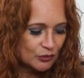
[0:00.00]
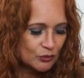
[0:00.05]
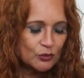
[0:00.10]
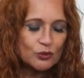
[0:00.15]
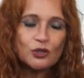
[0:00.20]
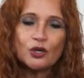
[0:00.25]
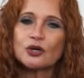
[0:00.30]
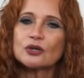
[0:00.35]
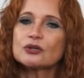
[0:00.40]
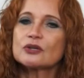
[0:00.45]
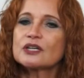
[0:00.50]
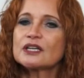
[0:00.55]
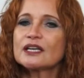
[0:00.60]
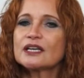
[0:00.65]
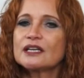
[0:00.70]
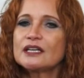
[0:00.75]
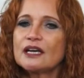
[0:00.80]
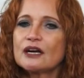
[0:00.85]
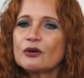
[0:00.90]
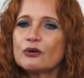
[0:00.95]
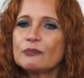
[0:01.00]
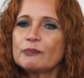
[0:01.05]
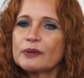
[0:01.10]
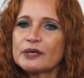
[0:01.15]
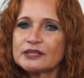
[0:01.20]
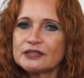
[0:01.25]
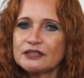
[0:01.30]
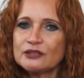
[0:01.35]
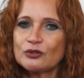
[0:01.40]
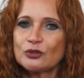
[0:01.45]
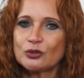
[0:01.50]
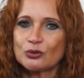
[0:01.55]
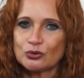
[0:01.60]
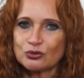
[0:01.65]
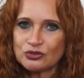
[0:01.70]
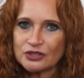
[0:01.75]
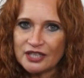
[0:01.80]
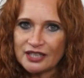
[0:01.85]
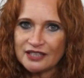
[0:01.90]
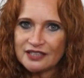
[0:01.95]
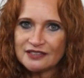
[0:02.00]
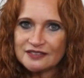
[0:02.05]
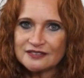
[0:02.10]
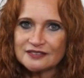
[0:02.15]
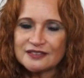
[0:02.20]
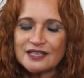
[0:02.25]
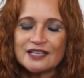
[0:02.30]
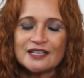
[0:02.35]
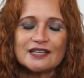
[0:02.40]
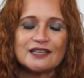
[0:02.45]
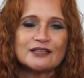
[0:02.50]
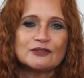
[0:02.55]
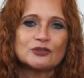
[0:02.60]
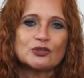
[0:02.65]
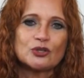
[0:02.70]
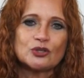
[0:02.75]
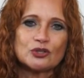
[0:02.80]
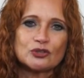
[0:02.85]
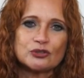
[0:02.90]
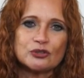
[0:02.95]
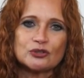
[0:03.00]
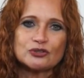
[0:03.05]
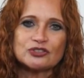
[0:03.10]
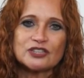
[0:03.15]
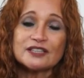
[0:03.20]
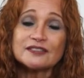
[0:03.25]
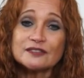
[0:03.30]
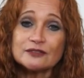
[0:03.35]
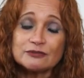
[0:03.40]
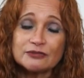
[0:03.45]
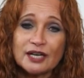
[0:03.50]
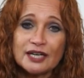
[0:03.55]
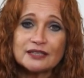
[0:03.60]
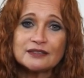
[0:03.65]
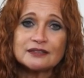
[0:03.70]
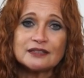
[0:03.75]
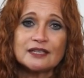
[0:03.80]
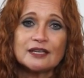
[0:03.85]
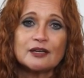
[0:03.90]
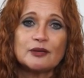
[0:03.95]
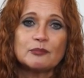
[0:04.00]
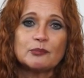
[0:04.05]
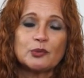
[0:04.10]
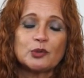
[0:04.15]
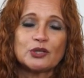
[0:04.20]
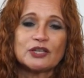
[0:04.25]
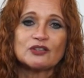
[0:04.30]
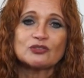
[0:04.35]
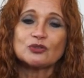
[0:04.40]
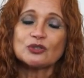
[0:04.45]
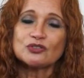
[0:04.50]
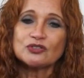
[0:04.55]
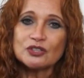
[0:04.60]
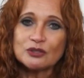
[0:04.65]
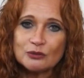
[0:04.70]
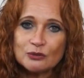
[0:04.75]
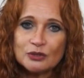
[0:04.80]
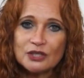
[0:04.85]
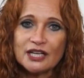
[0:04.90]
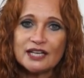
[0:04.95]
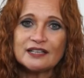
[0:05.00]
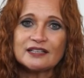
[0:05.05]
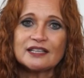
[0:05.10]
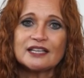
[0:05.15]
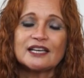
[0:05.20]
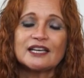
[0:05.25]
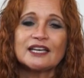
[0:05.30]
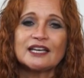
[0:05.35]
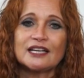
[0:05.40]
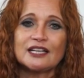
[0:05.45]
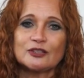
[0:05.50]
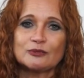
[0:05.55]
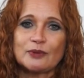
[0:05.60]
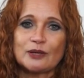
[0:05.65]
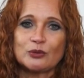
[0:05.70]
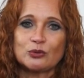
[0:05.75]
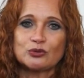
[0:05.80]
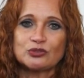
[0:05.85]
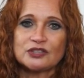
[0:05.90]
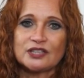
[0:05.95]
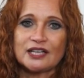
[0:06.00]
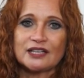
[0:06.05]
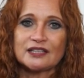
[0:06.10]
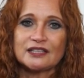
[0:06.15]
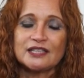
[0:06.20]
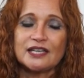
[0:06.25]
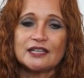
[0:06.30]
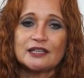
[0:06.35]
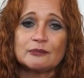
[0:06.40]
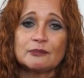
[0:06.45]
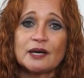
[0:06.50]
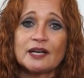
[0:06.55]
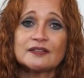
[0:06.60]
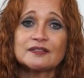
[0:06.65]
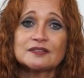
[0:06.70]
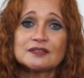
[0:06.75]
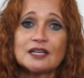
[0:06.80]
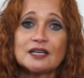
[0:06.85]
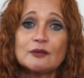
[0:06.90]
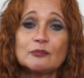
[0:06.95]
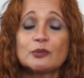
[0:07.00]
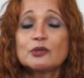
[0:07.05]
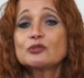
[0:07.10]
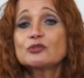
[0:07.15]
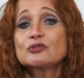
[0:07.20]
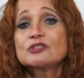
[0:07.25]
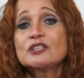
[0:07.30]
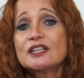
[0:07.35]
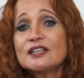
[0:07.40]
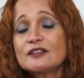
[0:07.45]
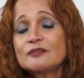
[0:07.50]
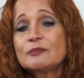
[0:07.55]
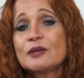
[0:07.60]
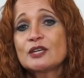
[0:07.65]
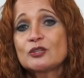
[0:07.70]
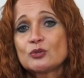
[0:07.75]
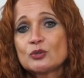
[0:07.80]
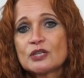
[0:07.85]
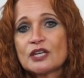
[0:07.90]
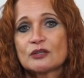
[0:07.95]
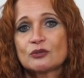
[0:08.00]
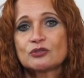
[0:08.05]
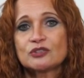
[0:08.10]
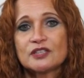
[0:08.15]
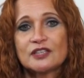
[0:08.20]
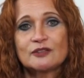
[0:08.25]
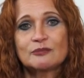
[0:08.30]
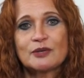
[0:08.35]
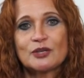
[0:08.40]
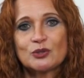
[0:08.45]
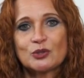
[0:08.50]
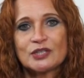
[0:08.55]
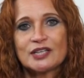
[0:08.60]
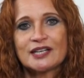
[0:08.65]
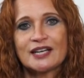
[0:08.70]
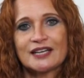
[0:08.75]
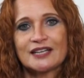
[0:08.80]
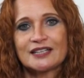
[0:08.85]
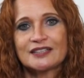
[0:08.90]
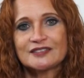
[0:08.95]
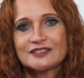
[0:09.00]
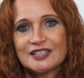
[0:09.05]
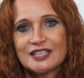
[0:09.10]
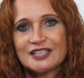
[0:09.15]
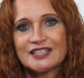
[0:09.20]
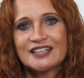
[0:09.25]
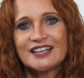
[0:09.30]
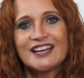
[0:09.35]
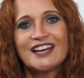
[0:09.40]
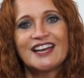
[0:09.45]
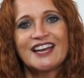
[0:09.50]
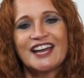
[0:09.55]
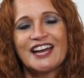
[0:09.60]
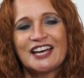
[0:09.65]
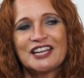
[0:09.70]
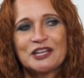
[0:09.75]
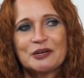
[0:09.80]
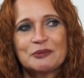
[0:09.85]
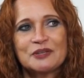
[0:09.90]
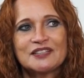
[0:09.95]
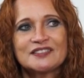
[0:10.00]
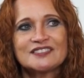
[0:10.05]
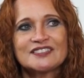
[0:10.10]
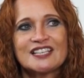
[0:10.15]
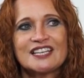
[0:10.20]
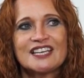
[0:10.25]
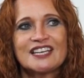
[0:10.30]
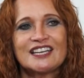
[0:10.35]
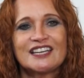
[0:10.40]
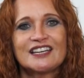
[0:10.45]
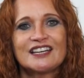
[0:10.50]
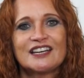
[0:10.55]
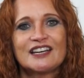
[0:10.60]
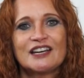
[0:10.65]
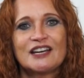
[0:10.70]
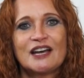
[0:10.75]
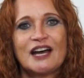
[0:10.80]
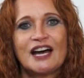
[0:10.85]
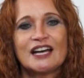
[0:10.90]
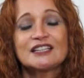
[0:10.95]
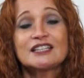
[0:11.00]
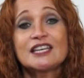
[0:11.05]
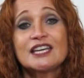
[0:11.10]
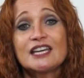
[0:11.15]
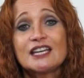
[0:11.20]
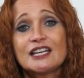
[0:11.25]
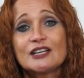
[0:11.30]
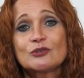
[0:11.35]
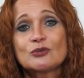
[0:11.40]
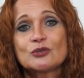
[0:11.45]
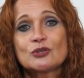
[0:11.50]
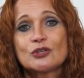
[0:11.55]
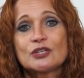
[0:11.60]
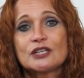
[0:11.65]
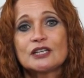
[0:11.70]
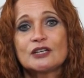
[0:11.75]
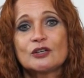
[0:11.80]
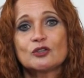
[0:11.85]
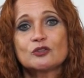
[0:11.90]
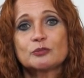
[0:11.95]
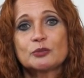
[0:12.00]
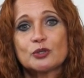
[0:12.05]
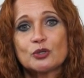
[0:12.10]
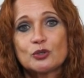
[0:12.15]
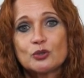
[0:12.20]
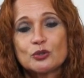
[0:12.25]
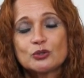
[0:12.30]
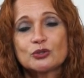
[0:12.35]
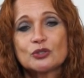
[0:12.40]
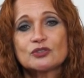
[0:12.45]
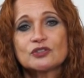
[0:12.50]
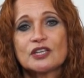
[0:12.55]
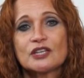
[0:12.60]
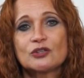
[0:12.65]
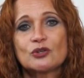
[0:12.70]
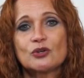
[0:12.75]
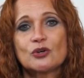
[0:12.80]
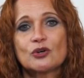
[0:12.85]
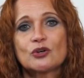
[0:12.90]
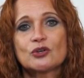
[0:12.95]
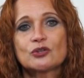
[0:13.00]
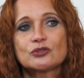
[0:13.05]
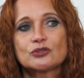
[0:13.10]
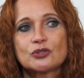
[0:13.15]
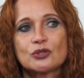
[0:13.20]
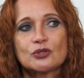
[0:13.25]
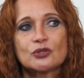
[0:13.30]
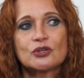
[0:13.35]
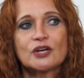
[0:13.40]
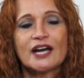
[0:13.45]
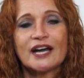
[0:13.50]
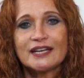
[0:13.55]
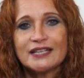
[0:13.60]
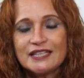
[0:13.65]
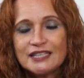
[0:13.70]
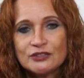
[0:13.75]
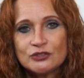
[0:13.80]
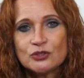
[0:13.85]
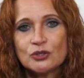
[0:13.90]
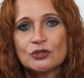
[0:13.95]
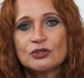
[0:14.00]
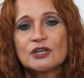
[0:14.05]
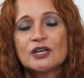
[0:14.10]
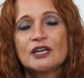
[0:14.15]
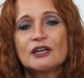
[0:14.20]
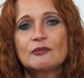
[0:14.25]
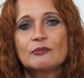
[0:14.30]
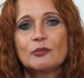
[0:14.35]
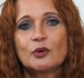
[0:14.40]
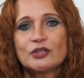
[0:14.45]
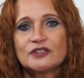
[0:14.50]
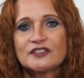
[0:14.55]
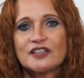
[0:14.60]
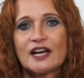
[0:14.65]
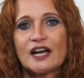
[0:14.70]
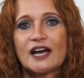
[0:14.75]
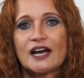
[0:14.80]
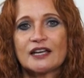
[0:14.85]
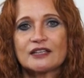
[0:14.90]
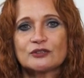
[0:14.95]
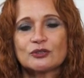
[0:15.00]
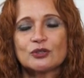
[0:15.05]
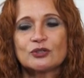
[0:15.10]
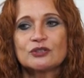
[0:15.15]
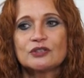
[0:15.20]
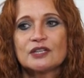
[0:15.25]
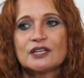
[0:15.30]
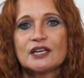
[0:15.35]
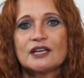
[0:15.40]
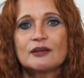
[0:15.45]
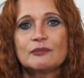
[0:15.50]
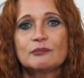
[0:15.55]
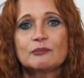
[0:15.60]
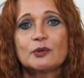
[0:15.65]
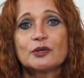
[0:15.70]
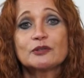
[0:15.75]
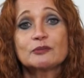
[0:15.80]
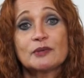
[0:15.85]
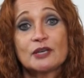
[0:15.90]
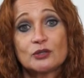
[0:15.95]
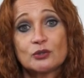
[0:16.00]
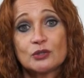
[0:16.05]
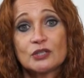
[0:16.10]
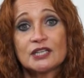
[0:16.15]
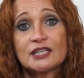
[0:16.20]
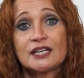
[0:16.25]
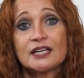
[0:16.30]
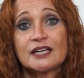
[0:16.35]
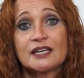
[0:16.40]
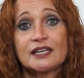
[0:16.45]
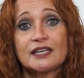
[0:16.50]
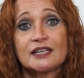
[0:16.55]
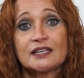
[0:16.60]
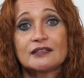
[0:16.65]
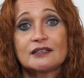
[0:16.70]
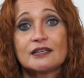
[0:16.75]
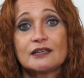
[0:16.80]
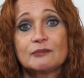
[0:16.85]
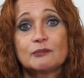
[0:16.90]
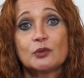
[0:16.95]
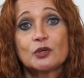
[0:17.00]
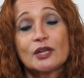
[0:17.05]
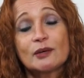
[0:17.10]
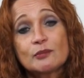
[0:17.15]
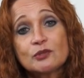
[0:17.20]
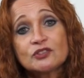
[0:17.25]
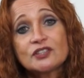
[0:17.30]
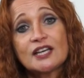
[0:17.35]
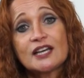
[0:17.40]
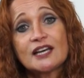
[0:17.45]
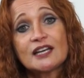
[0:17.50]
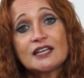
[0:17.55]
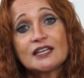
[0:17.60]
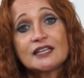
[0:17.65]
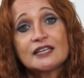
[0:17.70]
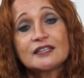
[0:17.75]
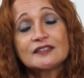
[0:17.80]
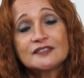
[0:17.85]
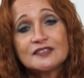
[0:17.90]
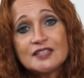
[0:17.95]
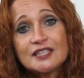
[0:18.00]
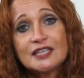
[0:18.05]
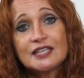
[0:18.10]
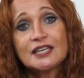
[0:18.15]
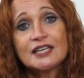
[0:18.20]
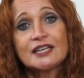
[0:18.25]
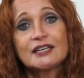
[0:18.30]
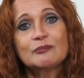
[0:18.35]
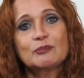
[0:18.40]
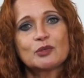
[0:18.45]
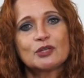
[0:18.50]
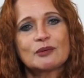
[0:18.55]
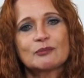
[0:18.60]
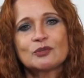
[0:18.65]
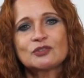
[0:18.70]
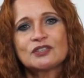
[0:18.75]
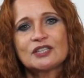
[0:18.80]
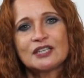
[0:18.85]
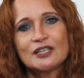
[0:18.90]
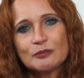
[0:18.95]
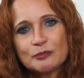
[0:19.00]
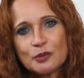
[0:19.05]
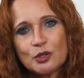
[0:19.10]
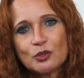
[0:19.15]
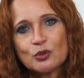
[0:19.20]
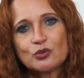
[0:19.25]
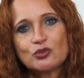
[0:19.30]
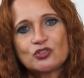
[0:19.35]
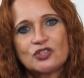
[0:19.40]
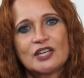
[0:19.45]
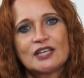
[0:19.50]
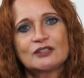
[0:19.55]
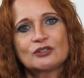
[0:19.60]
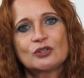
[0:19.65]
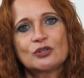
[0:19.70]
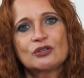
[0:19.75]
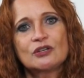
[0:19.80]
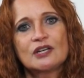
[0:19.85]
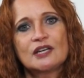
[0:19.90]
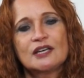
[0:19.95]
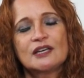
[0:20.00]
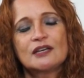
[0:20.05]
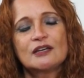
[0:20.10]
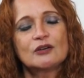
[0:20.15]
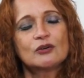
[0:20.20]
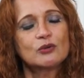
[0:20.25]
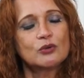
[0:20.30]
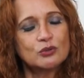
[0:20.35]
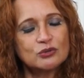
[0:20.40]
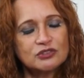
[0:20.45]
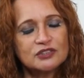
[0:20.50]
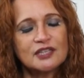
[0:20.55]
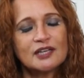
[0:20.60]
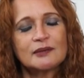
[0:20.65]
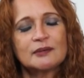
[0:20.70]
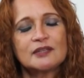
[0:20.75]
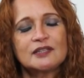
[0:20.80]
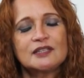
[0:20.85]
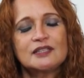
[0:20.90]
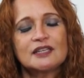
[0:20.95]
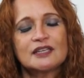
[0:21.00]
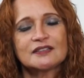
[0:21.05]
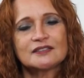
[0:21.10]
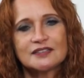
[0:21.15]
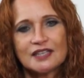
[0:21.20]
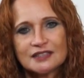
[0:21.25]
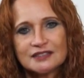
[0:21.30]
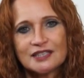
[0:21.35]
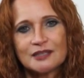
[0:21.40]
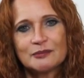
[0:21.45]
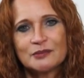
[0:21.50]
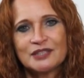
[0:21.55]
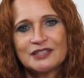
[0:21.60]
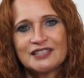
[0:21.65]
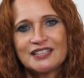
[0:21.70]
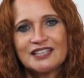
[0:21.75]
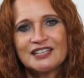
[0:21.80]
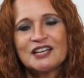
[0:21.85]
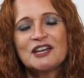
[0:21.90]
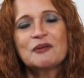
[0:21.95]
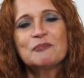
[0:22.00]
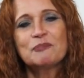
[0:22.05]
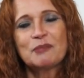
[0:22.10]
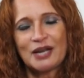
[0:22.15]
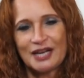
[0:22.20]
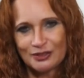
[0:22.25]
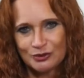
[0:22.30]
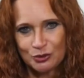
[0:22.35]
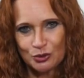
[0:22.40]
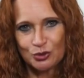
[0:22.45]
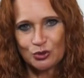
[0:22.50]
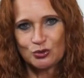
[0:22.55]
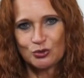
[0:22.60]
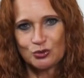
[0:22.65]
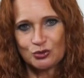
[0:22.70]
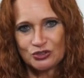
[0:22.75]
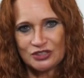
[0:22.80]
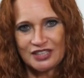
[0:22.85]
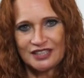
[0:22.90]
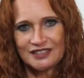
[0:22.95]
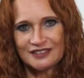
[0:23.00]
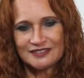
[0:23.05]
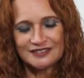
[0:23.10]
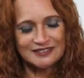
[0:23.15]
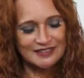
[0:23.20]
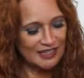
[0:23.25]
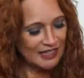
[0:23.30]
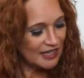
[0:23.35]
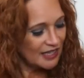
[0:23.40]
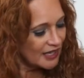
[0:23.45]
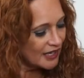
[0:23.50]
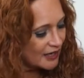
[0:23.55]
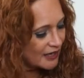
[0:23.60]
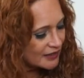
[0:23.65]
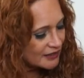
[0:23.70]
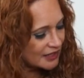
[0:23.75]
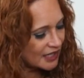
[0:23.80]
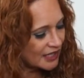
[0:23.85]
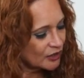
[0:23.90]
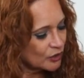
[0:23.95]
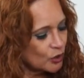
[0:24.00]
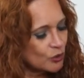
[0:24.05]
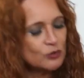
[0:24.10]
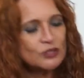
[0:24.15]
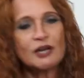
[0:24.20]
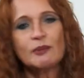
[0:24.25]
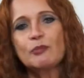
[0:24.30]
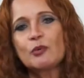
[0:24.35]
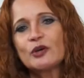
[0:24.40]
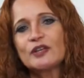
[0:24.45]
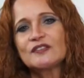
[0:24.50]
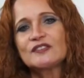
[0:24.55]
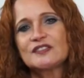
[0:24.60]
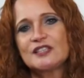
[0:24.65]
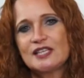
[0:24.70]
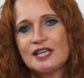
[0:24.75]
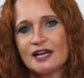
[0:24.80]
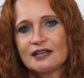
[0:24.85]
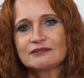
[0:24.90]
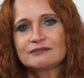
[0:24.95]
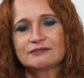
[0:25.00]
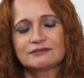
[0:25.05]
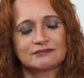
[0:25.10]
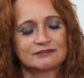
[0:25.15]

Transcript: un logro que quería compartir con ustedes, todos los sexy fan, porque estoy segura que les va a gustar. Y además, pues ustedes me ayudan, ustedes me ayudan a crecer cada vez que adquieren uno de los productos que yo con todo cariño voy sacando, pues me ayudan a que podamos sacar el que sigue, podamos seguir produciendo justa y exactamente para todos ustedes. Traigo una poesía